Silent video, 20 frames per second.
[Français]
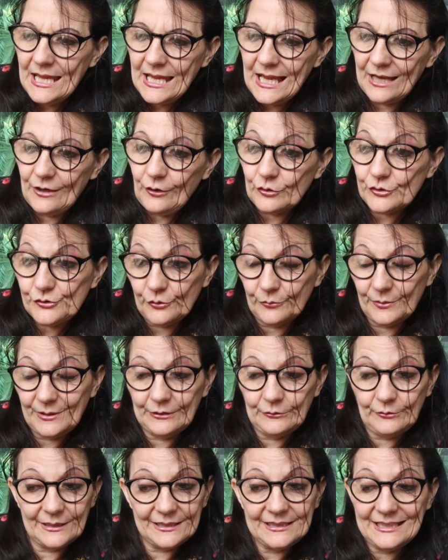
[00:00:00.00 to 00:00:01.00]
Alors,
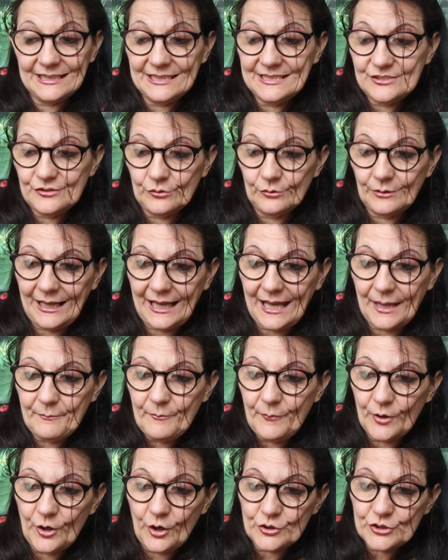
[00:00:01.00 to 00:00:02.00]
celui-là doit être délicieux.
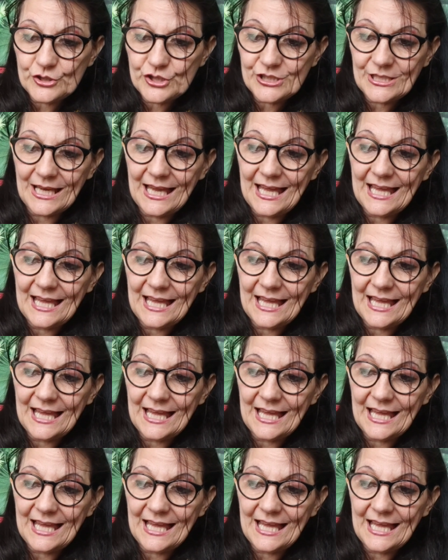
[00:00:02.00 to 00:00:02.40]
Crème blanche,